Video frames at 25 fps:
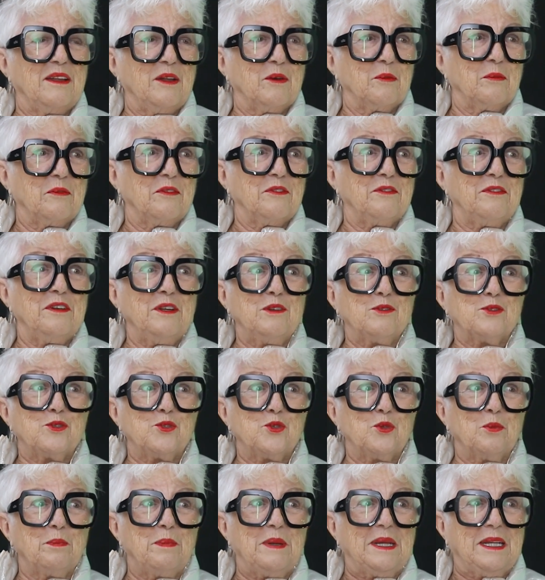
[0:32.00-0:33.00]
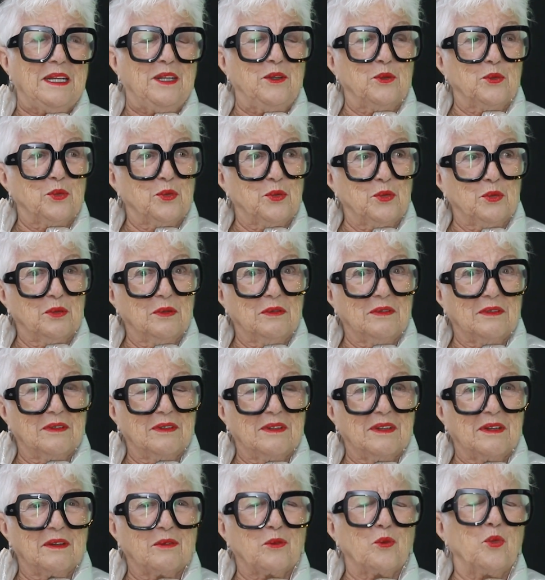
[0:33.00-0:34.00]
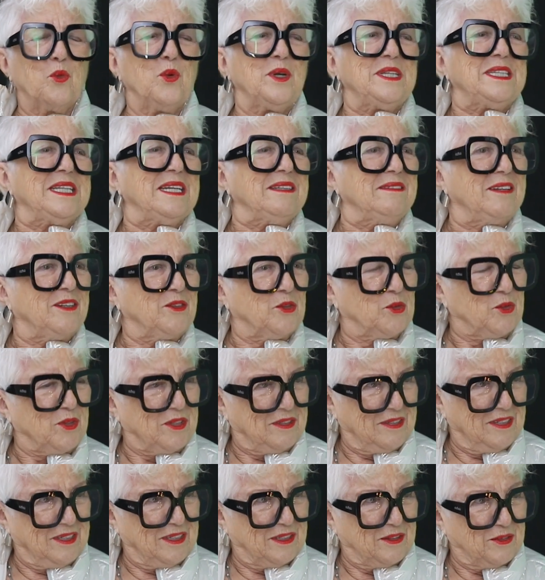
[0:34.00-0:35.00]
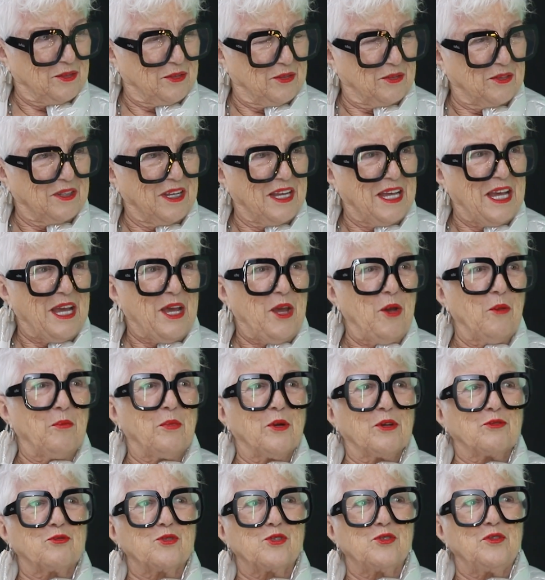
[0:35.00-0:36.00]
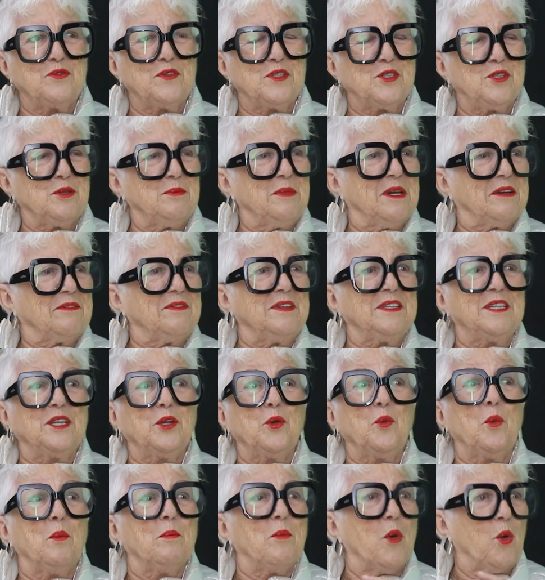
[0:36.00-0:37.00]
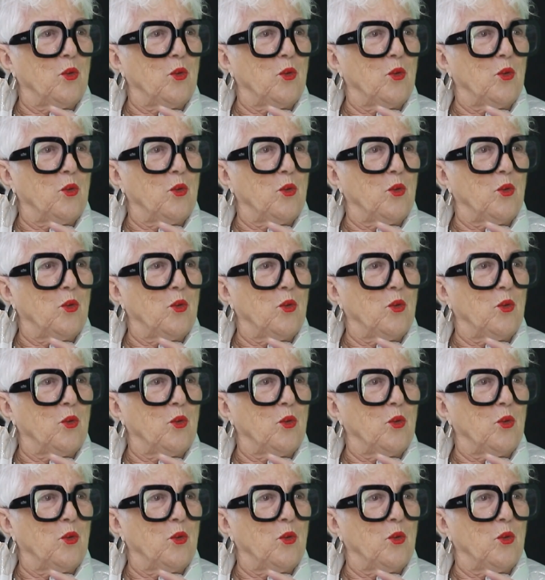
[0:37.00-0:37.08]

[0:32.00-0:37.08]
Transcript: Eu venho de um período com 82 anos. Sim. Eu posso dividir minha vida num